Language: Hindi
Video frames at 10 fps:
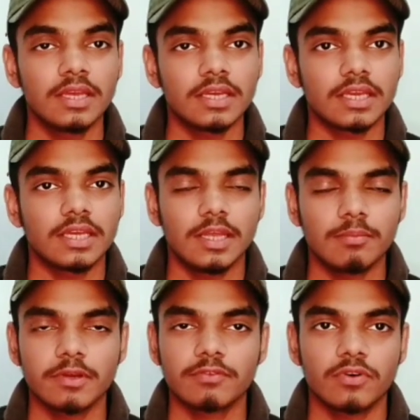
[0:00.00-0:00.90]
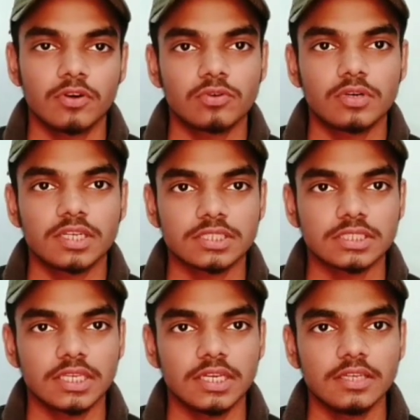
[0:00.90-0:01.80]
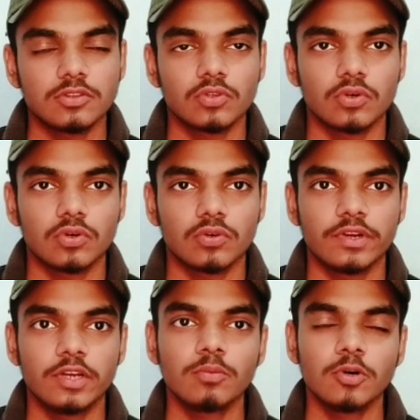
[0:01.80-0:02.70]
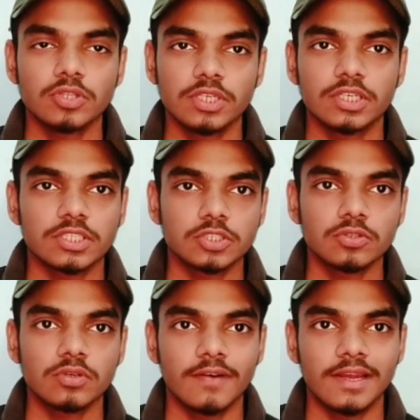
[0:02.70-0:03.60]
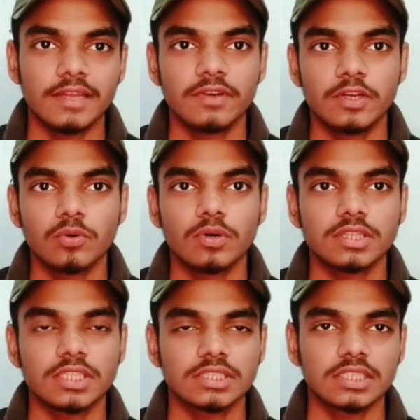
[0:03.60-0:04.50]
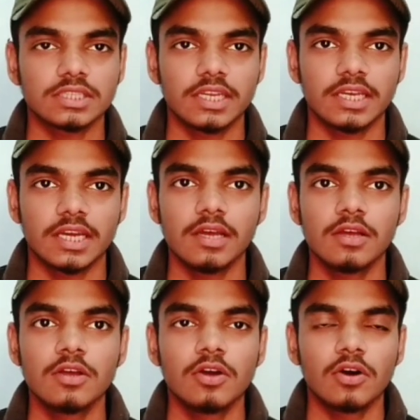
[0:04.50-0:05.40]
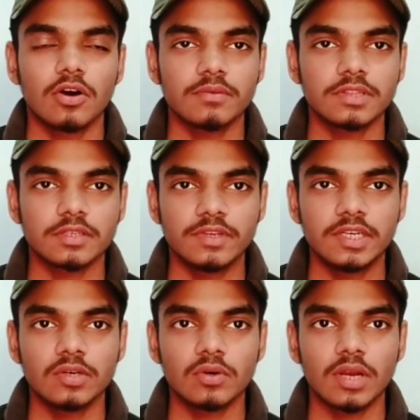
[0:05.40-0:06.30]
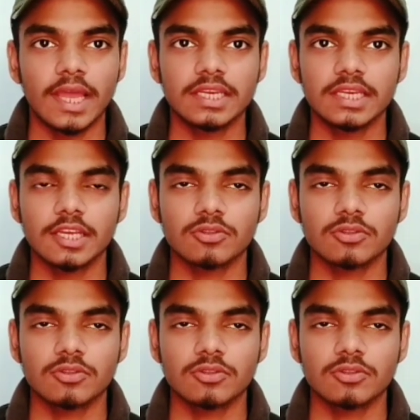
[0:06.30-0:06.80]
के नेम के फ़ॉन्ट को कर सकते हैं तो वीडियो बहुत ही इंटरेस्टिंग होने वाली है वीडियो को अंत तक देखते रहिएगा और अभी तक वीडियो को लाइक नहीं किया तो